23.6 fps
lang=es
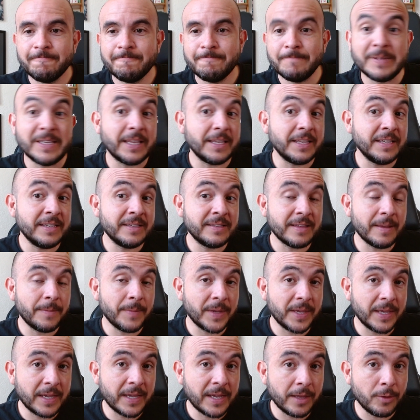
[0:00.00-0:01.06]
medallista
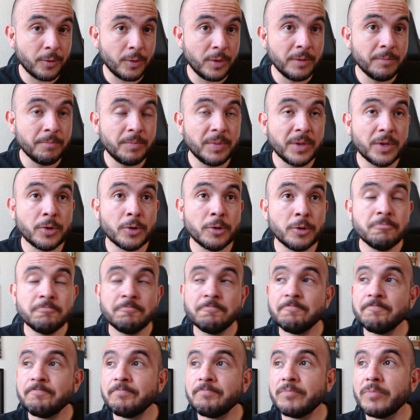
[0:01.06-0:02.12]
mexicano olímpico,
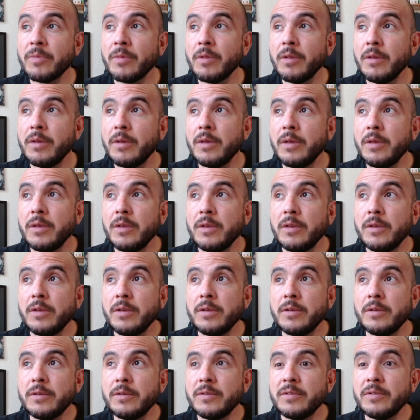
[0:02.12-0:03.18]

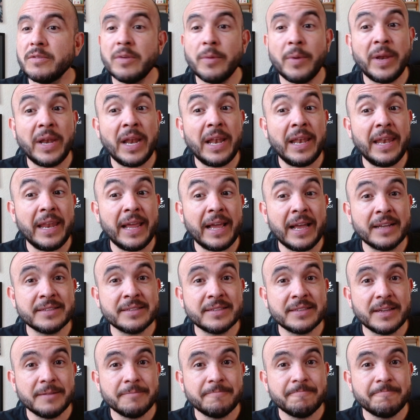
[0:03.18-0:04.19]
se va a ir al Necaxa.